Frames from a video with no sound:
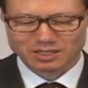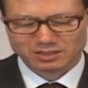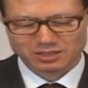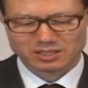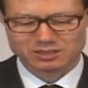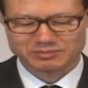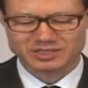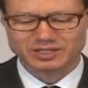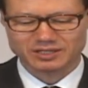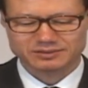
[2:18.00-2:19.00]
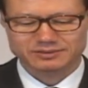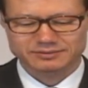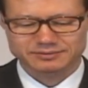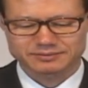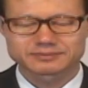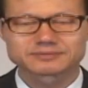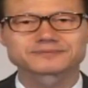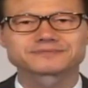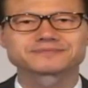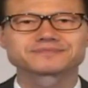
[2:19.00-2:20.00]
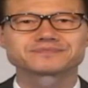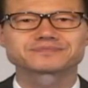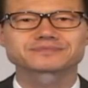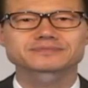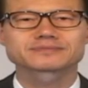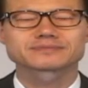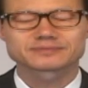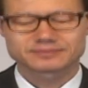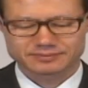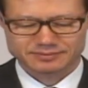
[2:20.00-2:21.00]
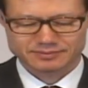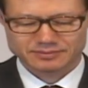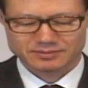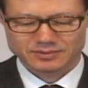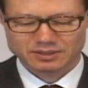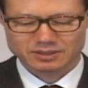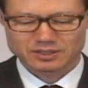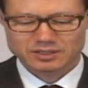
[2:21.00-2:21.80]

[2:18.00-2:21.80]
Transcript: Они не должны были есть вместе с язычниками.